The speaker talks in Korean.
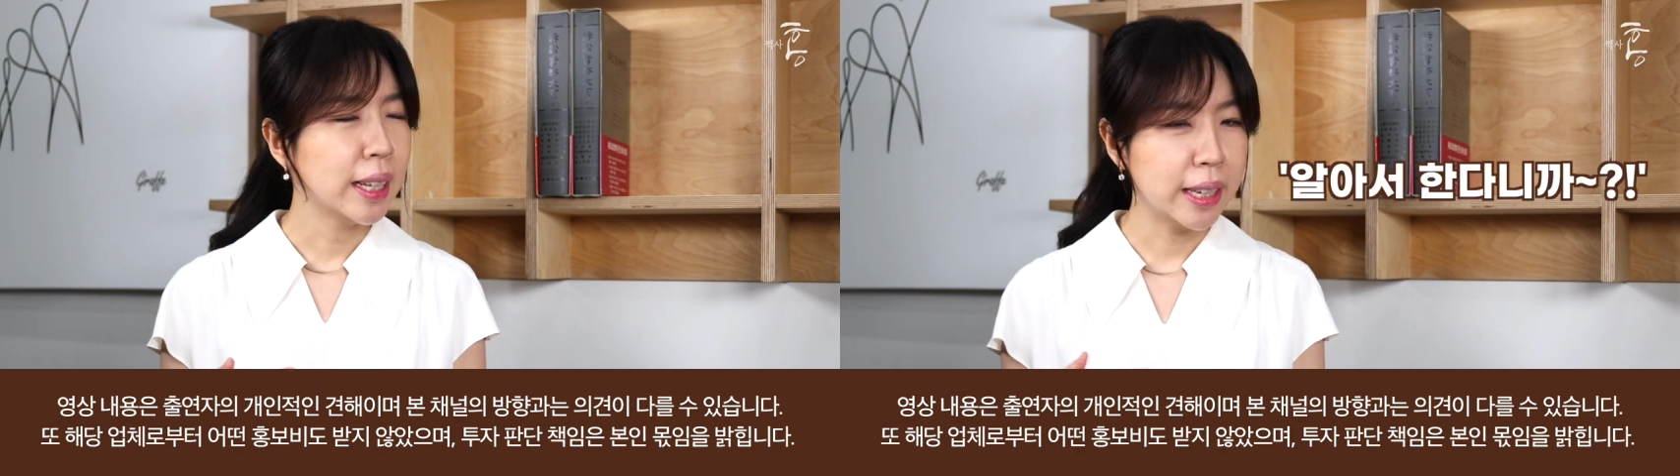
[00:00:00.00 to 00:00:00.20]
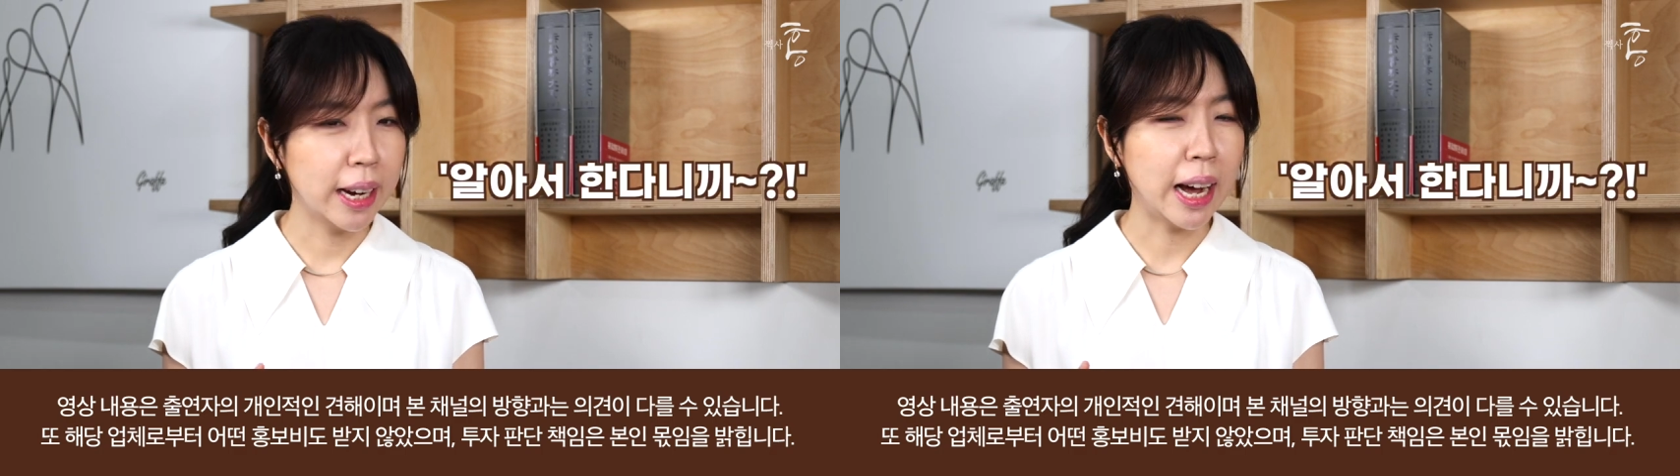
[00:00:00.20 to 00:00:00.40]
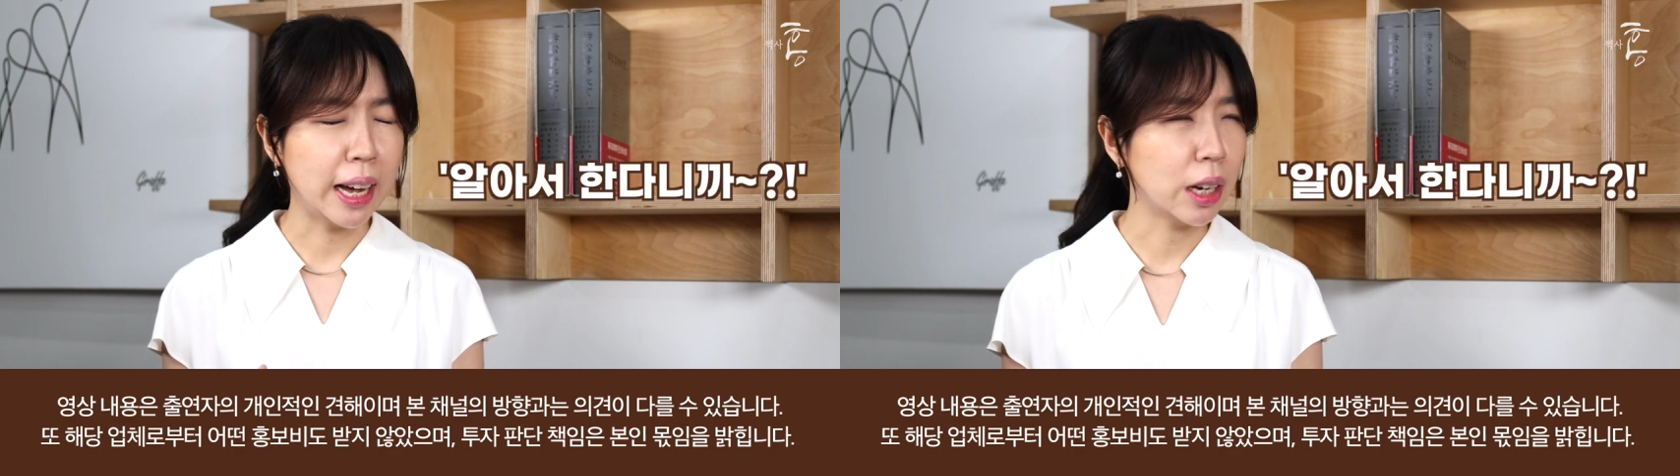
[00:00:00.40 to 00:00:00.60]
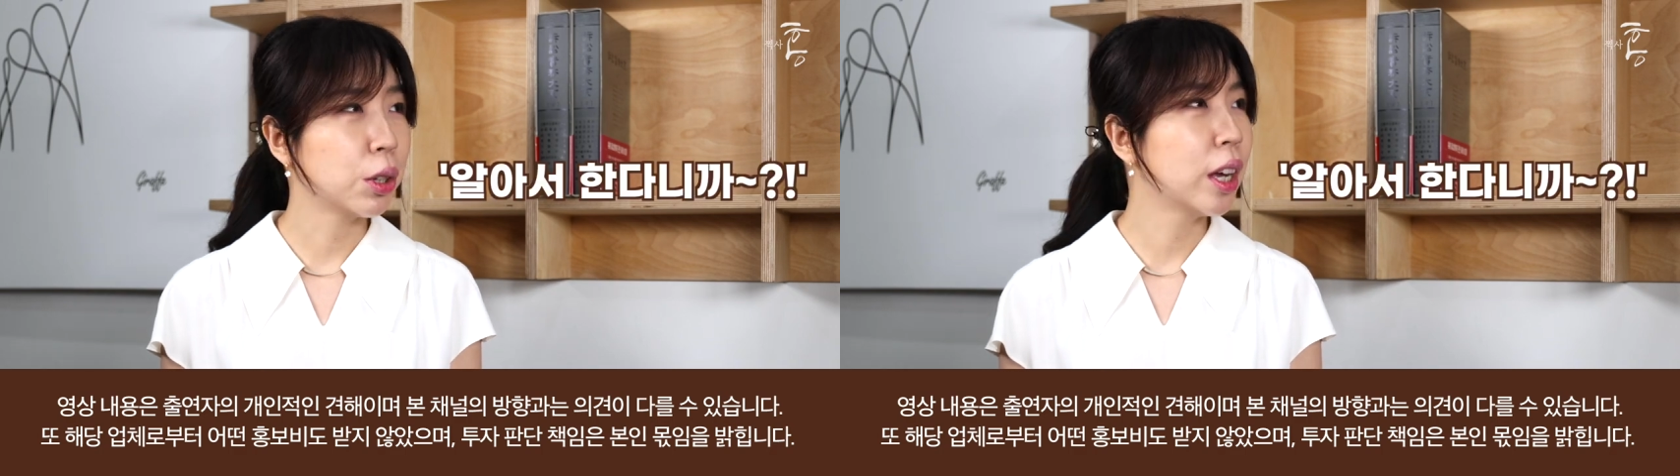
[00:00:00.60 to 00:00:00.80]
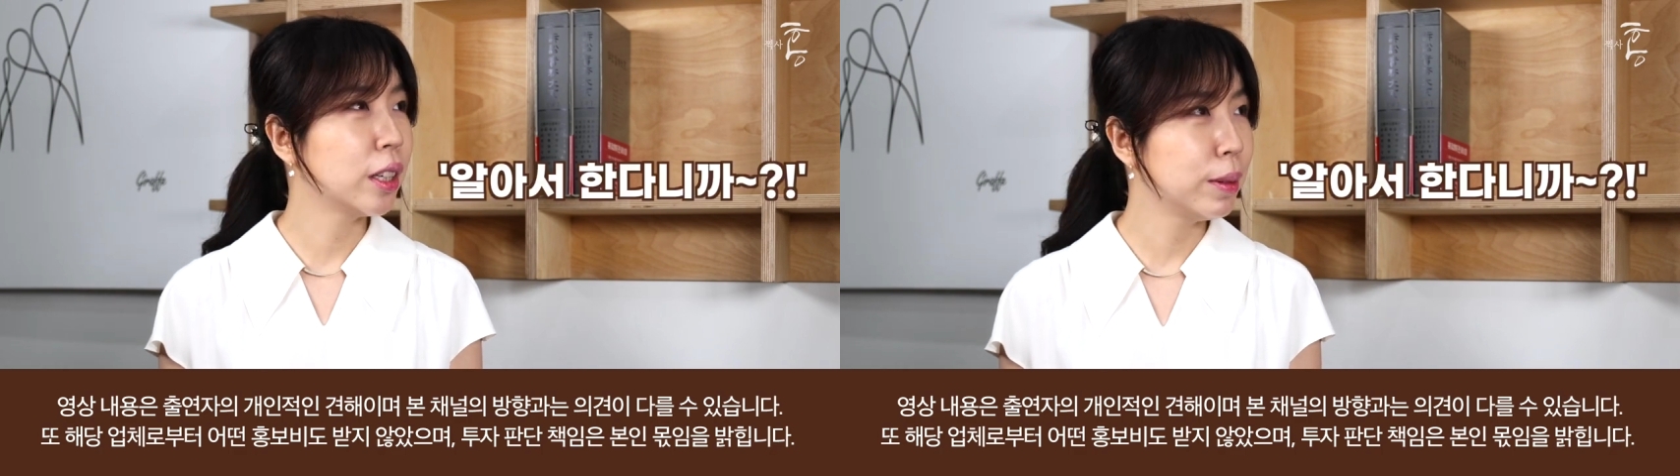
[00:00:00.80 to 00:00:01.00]
제가
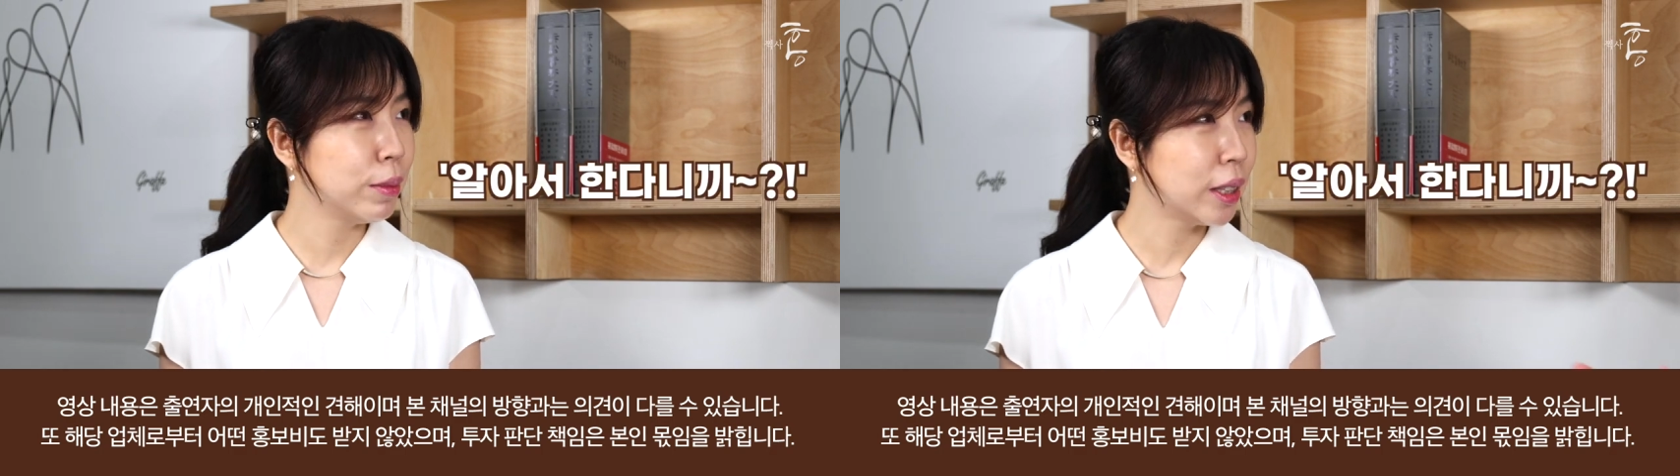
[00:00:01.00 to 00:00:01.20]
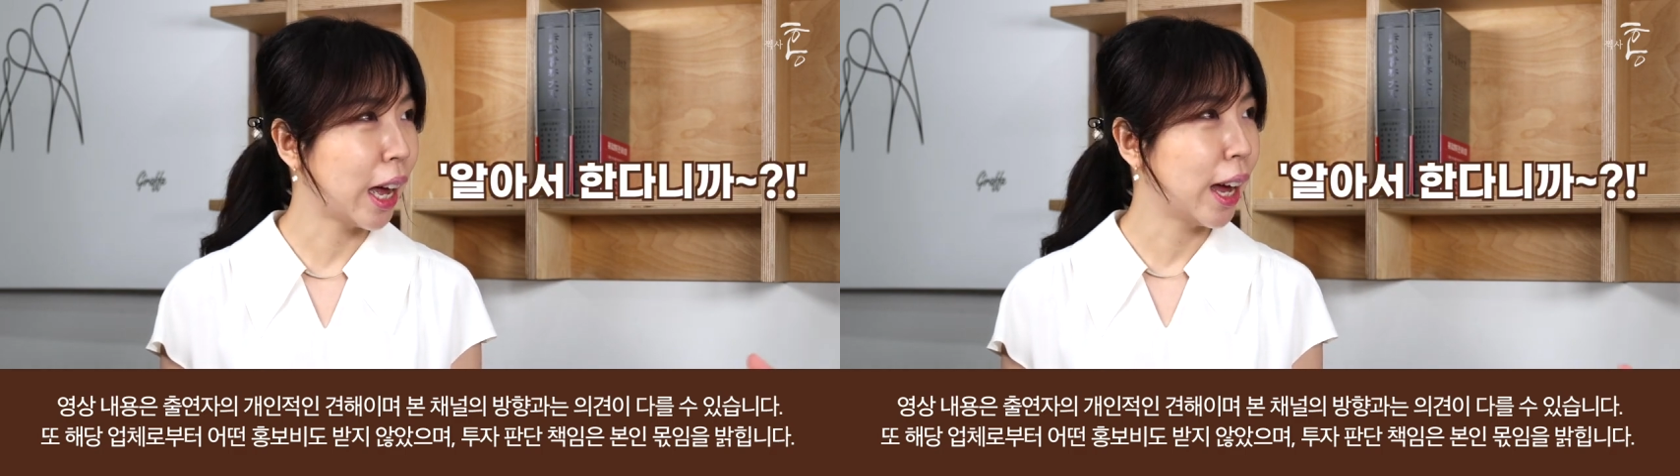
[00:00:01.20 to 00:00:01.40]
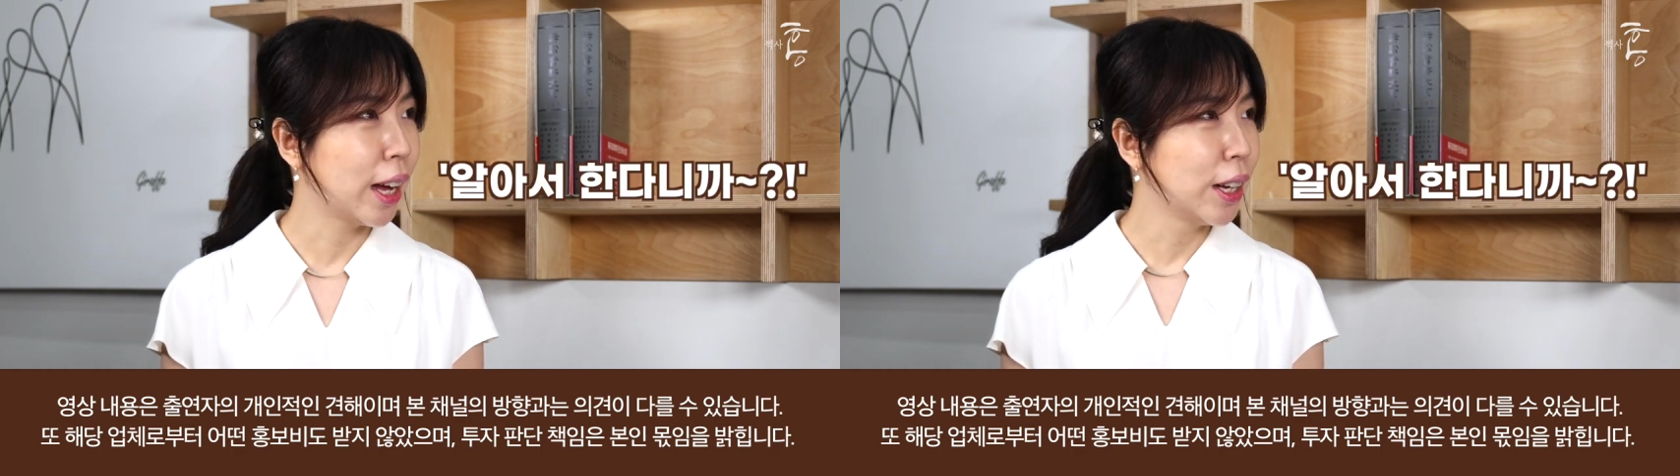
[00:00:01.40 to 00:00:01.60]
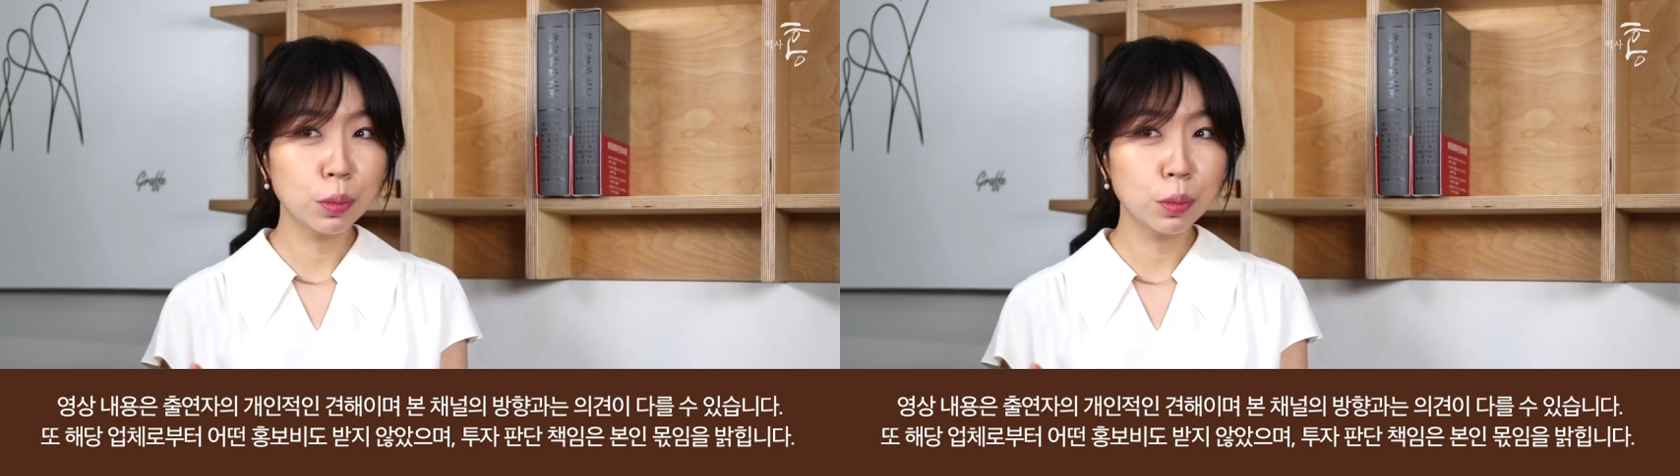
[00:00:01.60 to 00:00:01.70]
알아서 해드립니다.